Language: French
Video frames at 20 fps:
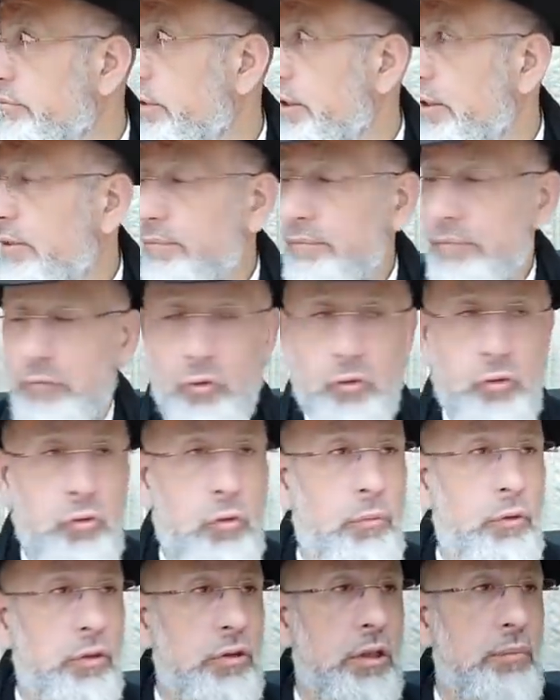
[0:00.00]
Hein on
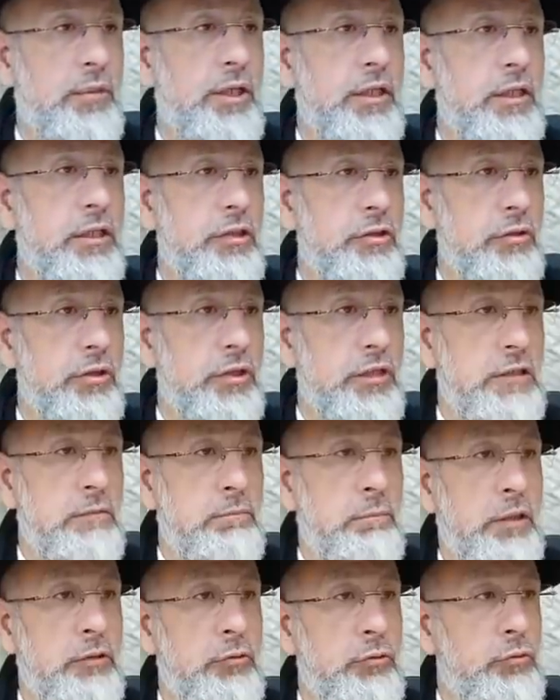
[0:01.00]
comprend très bien que y des gens qui disent
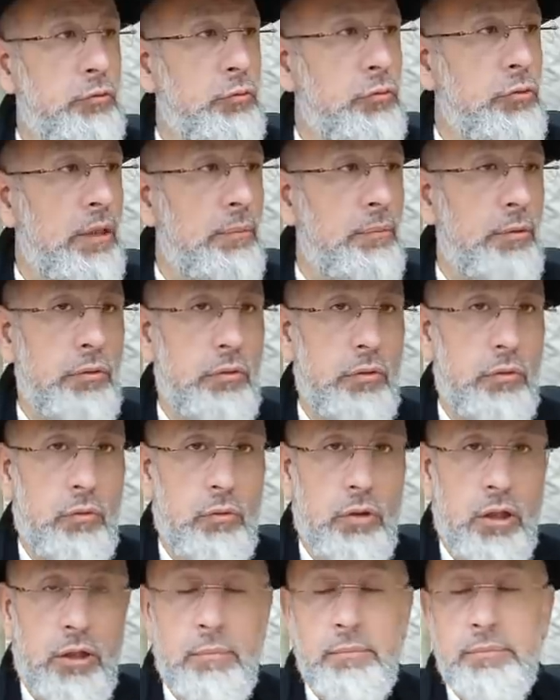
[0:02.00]
pas du tout, n'importe
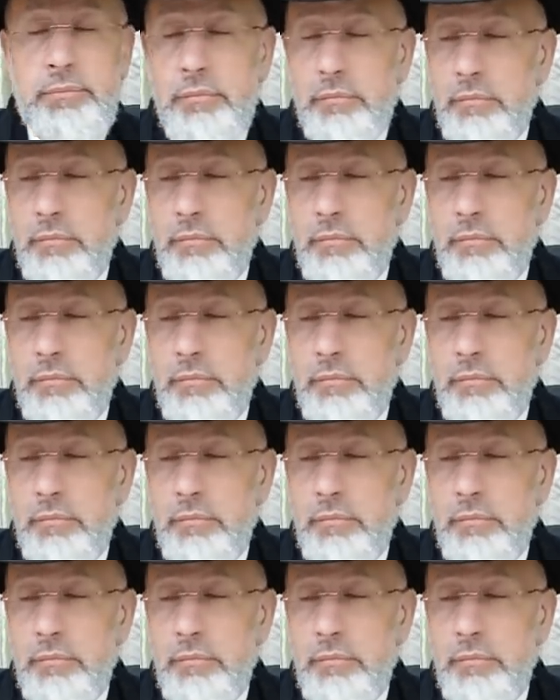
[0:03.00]
quoi.